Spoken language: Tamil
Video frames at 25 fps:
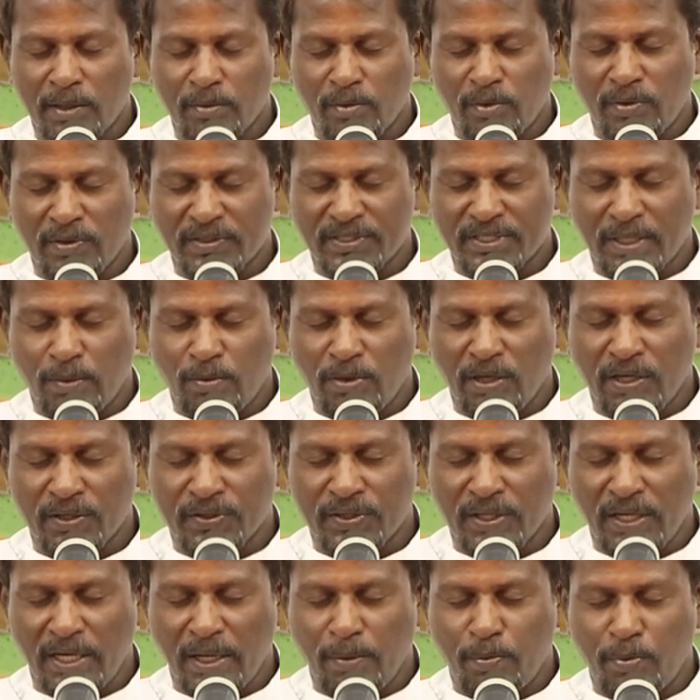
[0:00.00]
நம்முடைய
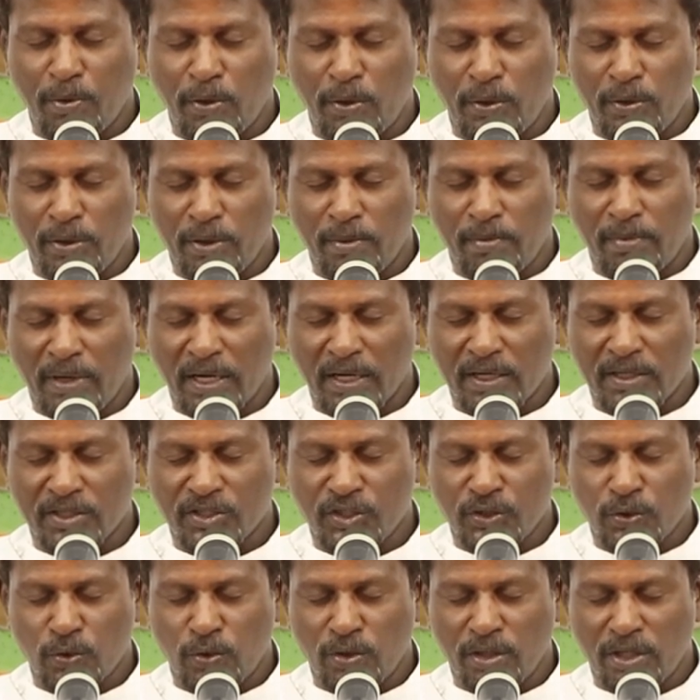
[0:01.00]
சமூகத்தில் எப்பொழுதும்
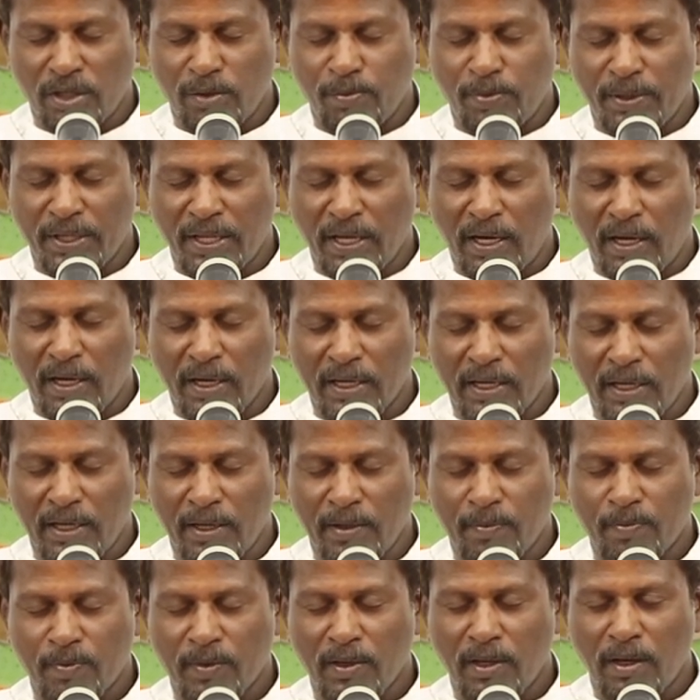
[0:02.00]
மகிழ்ச்சியோடு இருப்பதாக
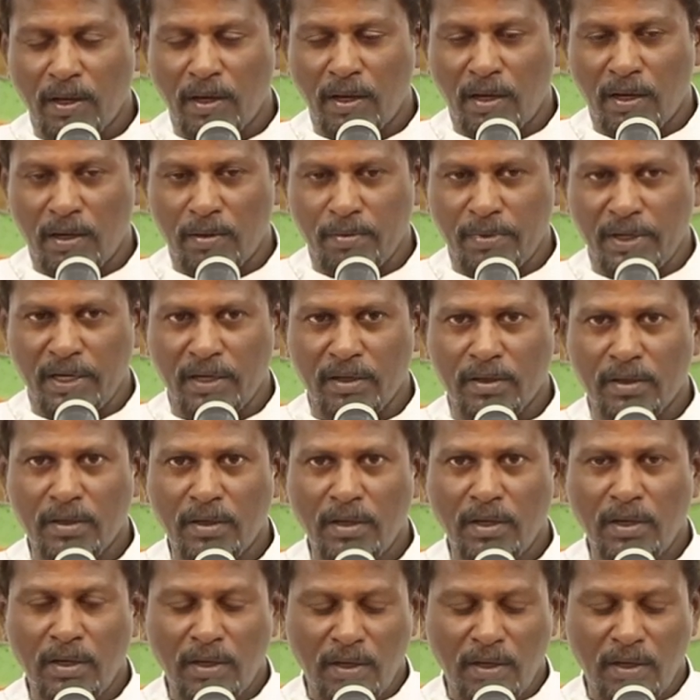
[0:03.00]
ஆமேன்